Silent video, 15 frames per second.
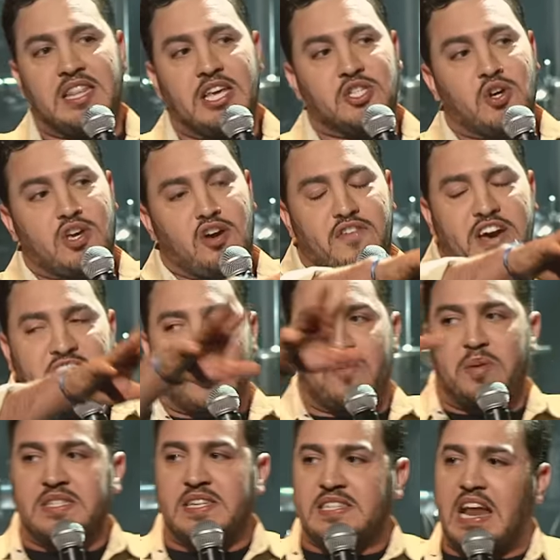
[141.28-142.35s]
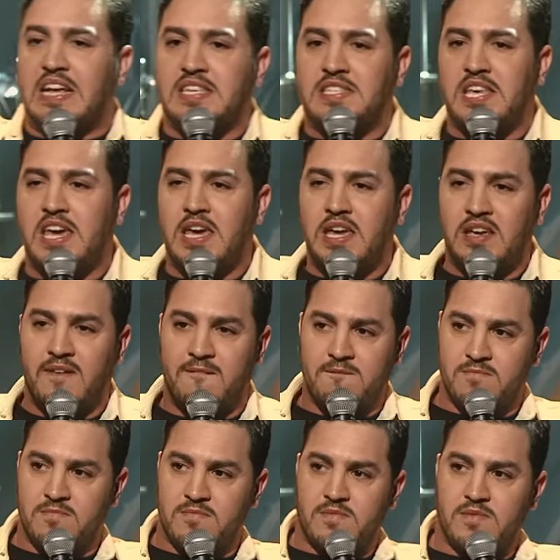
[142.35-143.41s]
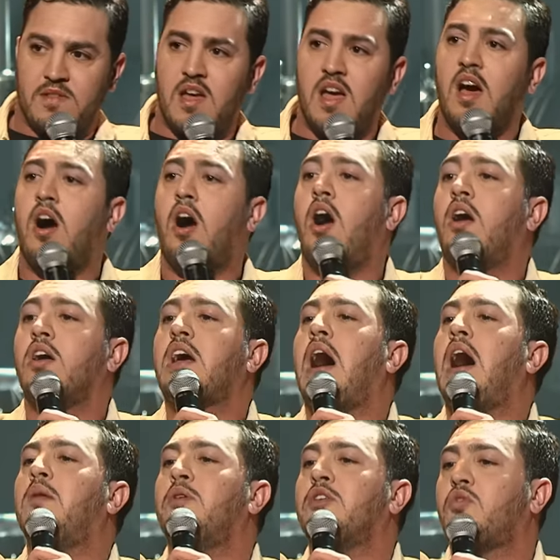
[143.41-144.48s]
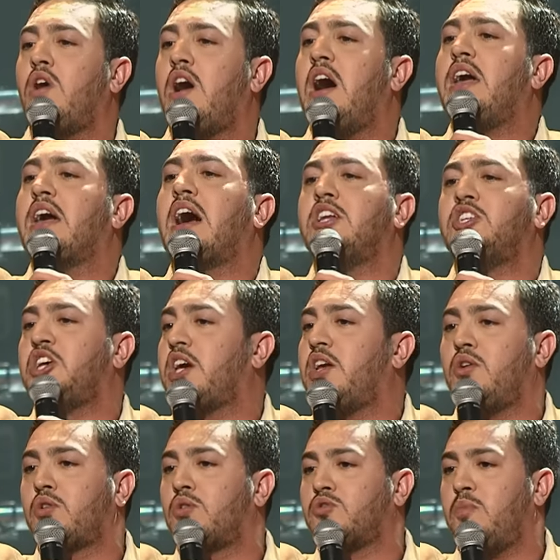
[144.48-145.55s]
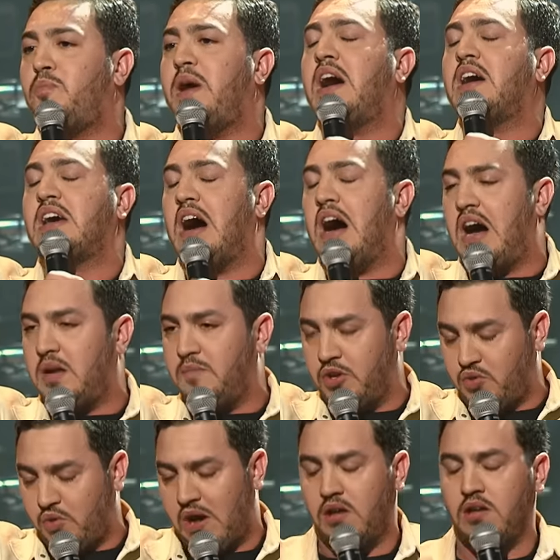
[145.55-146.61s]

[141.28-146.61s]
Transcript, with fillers: des gens qui ont voyagé en business class ici Oh, calme-toi, Air Algérie ne compte pas. Calme-toi